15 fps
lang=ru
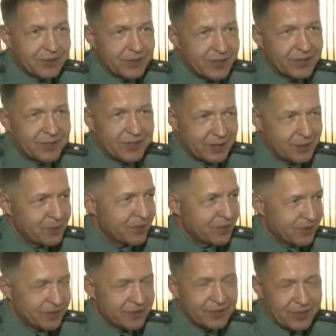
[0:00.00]
квадратных
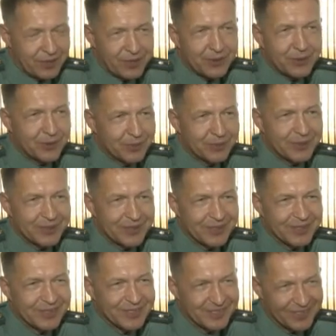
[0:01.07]
метров и три комнаты.